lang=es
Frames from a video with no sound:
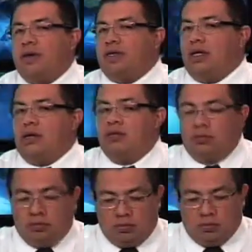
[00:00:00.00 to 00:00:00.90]
ser
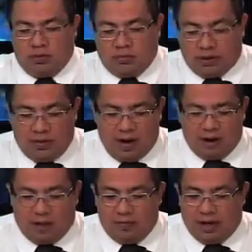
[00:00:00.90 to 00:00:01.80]
un, un,
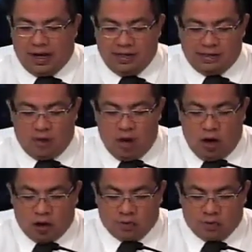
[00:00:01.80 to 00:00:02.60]
rival complicadísimo. Los